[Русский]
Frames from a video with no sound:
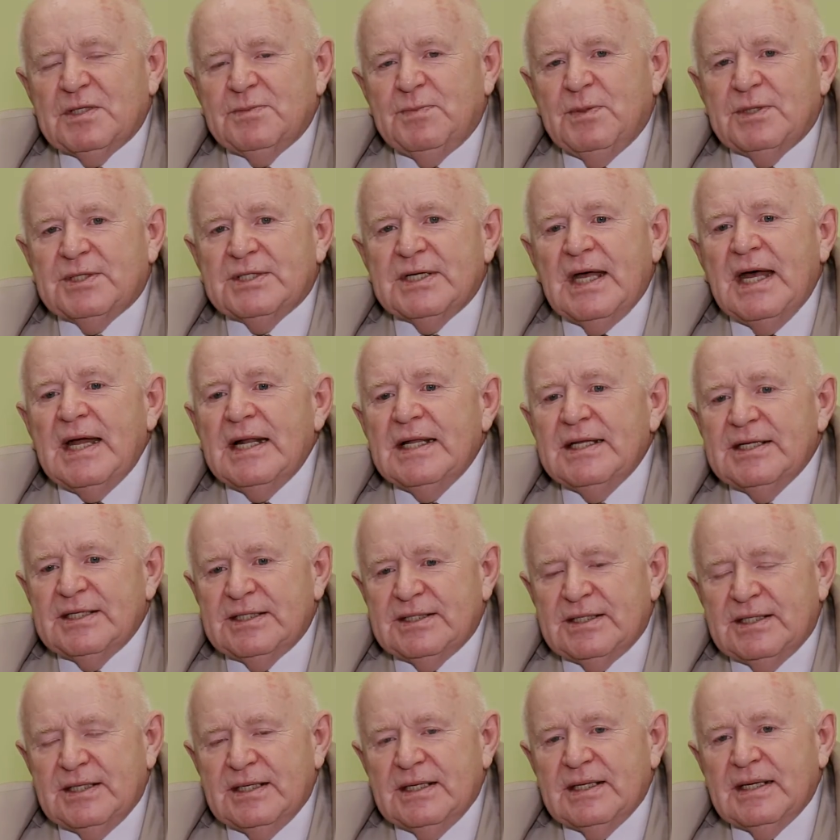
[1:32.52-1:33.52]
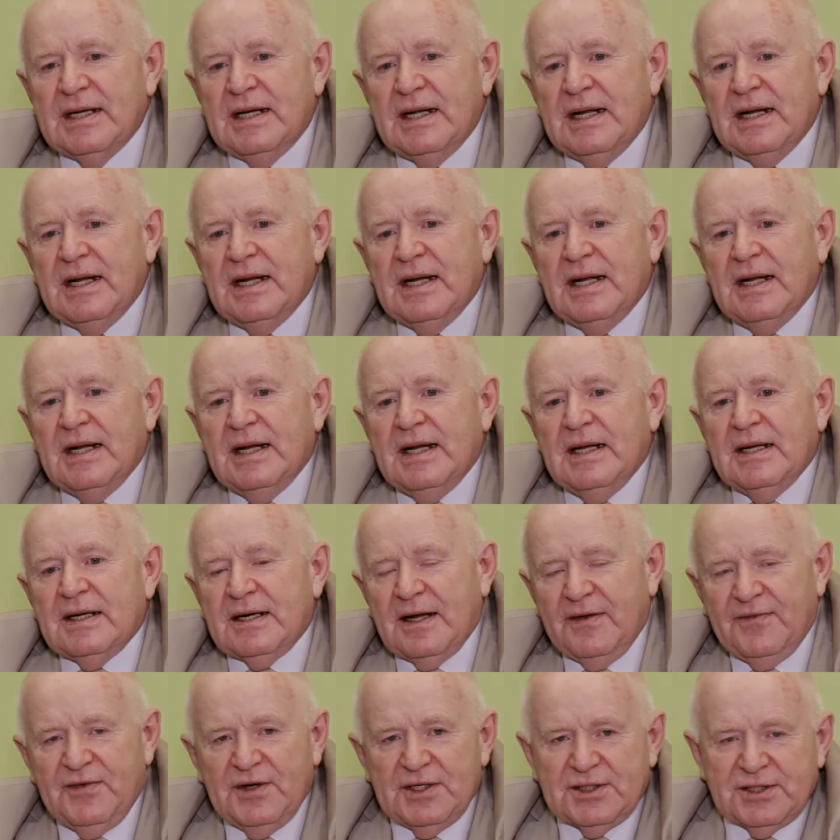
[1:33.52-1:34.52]
специальности,
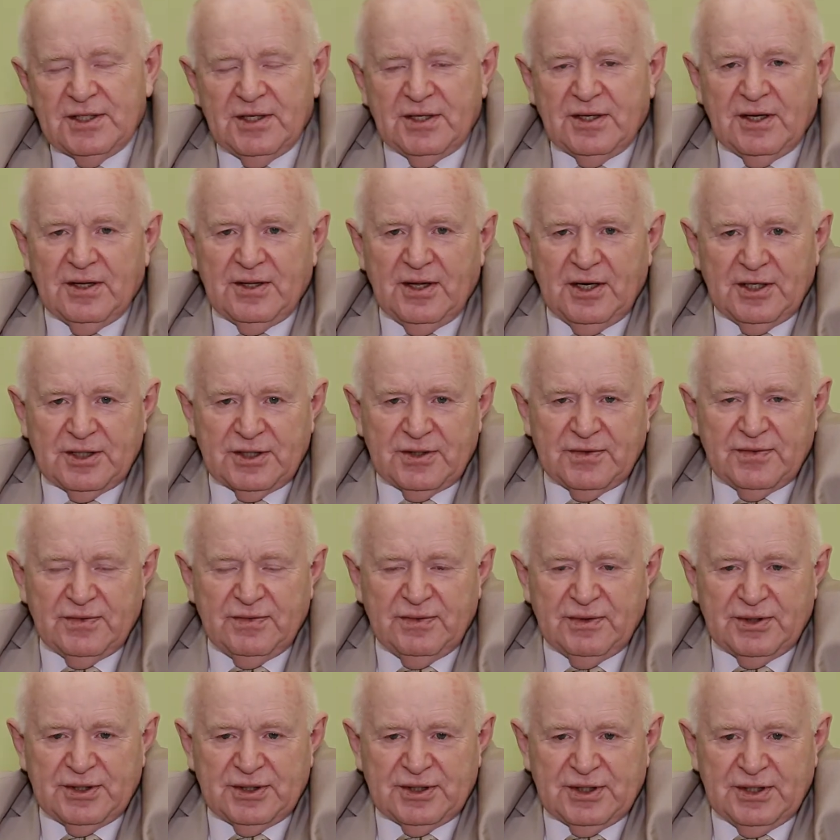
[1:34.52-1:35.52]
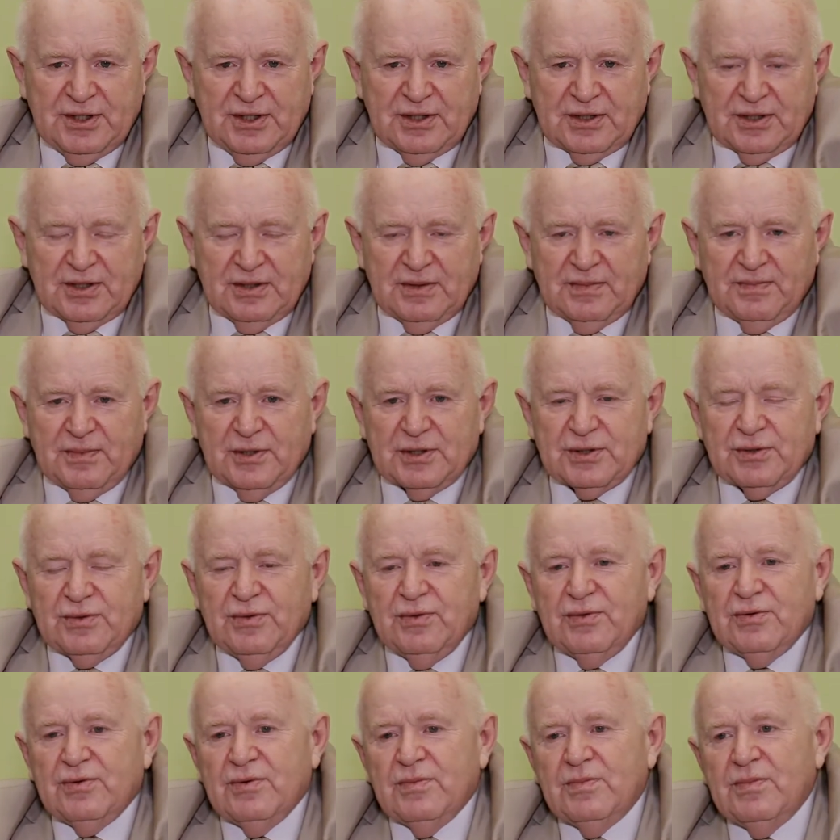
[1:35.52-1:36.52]
ровесники нашего университета,
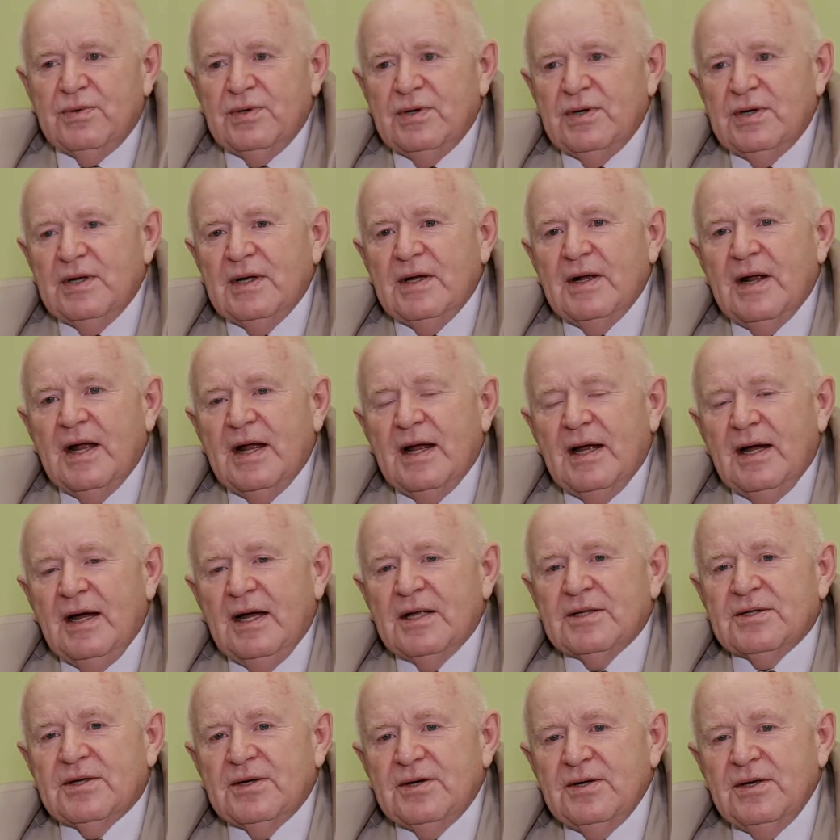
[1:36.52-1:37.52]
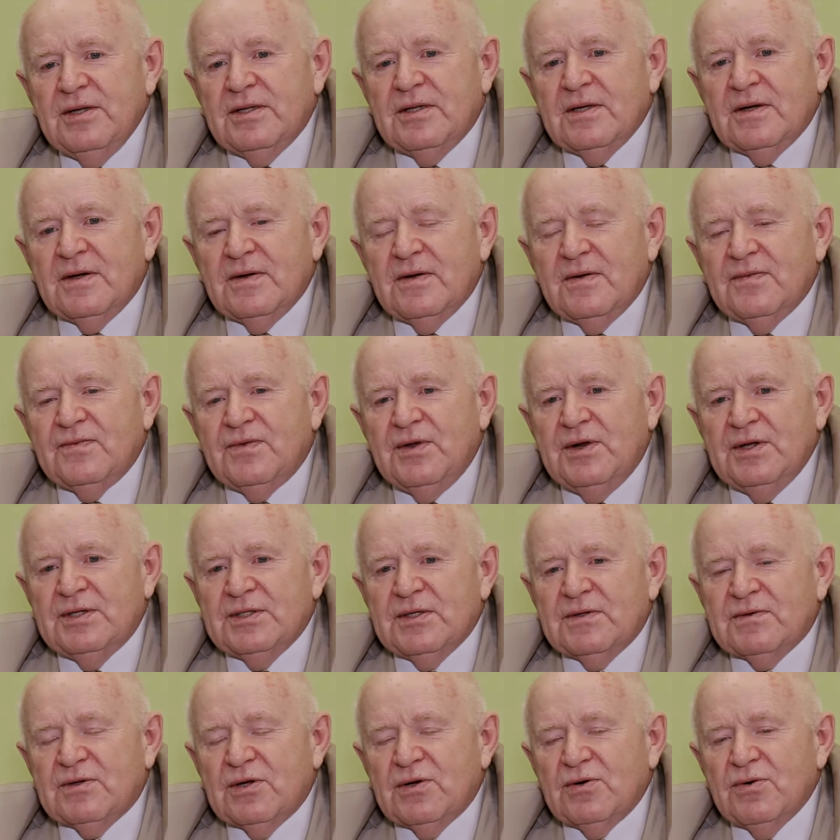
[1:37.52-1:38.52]
поскольку были открыты в
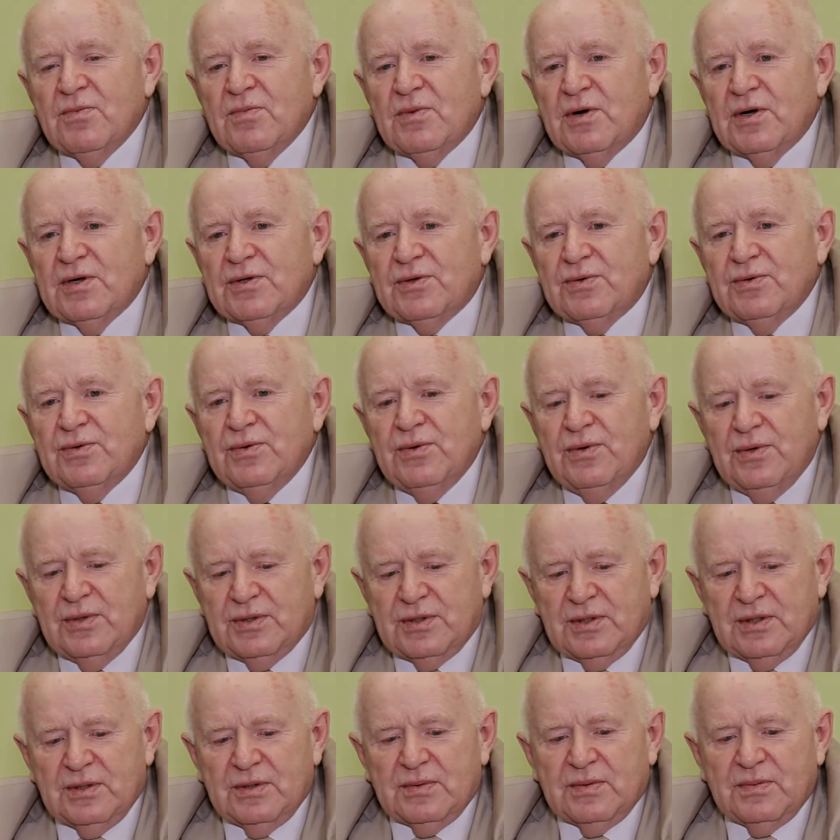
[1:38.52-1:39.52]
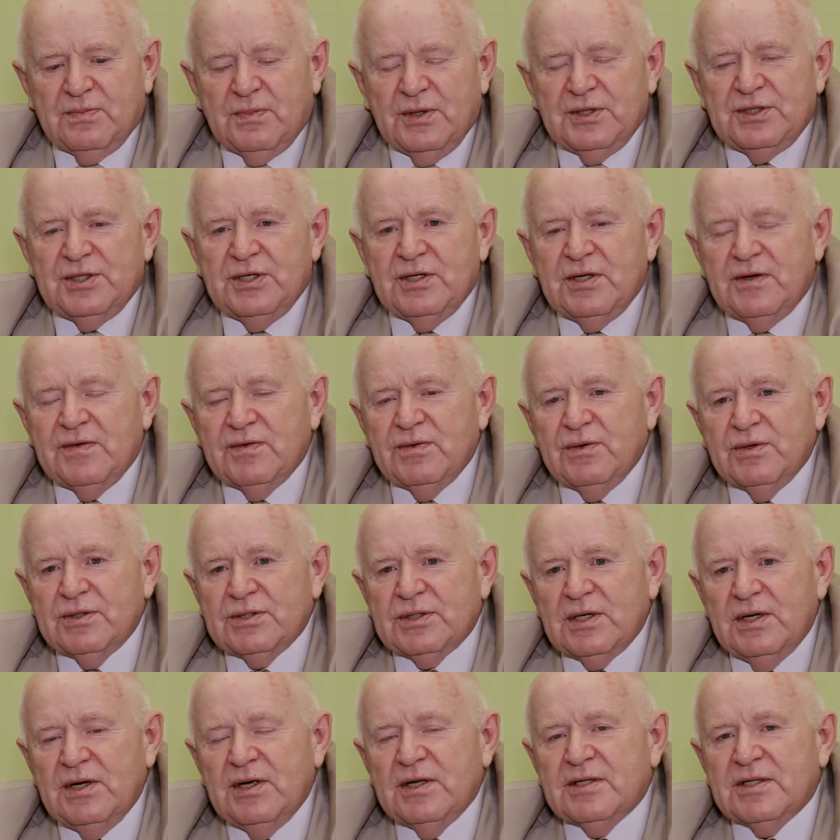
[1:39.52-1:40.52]
1932 году, это почти
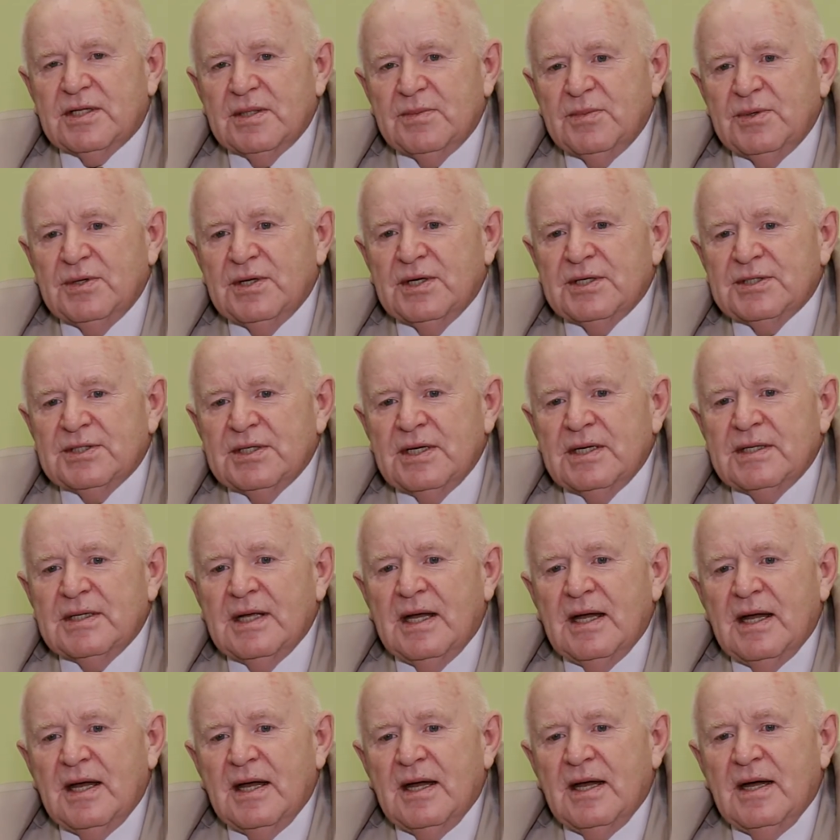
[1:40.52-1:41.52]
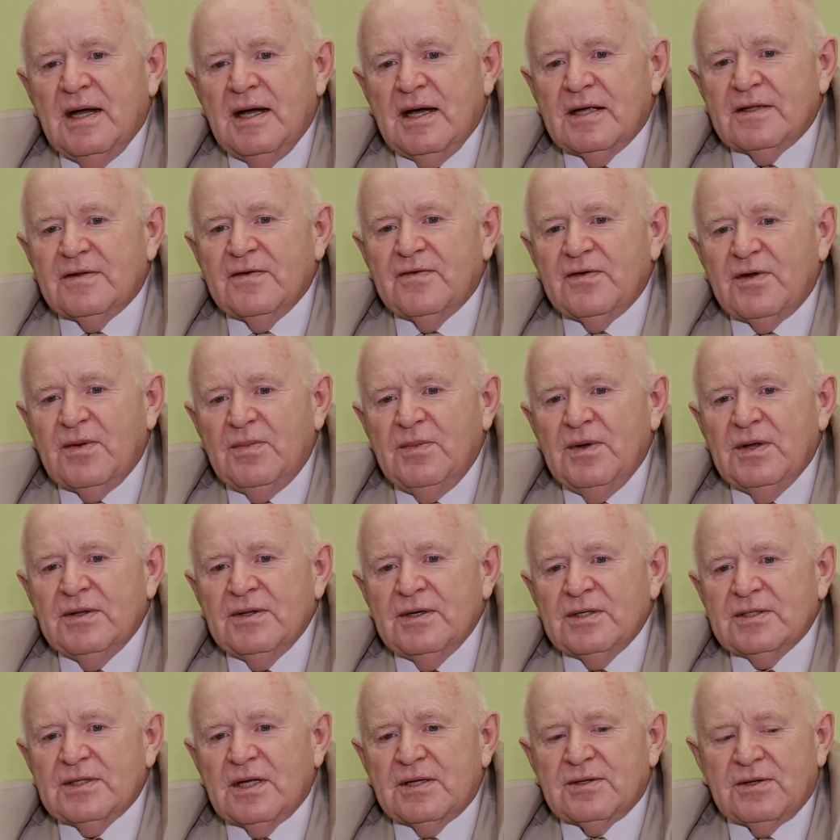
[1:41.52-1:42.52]
90 лет тому назад,
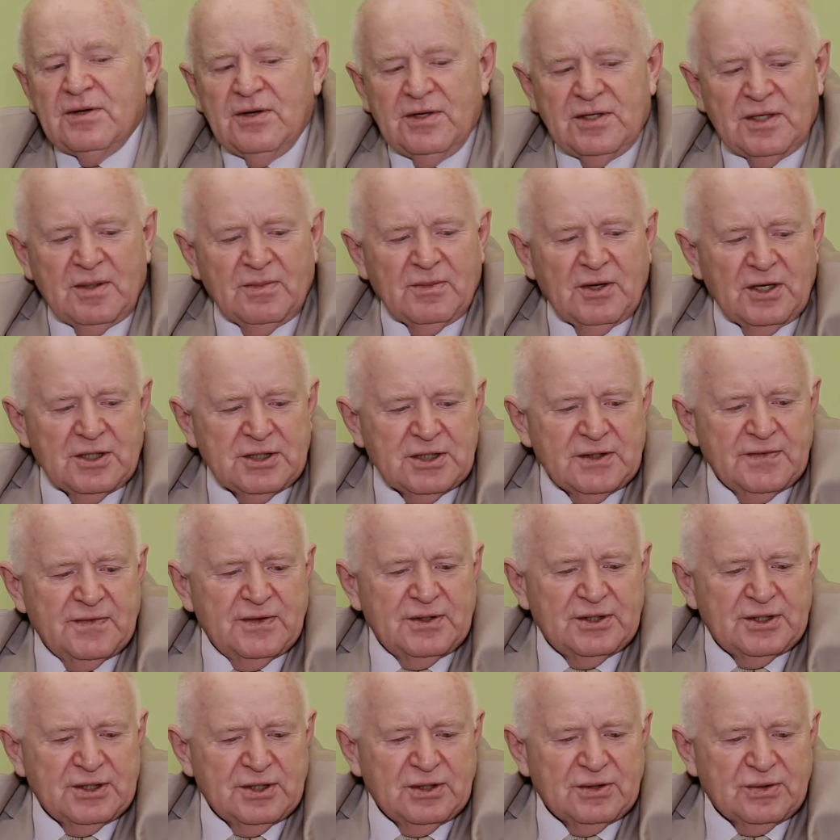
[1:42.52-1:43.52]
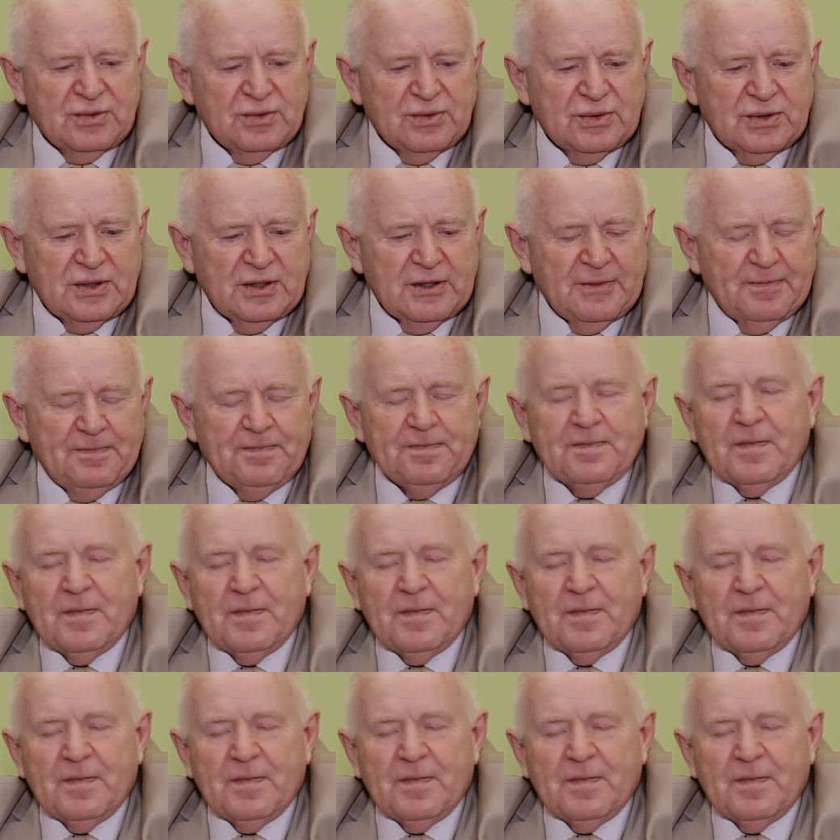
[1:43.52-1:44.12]
одновременно с открытием нашего института.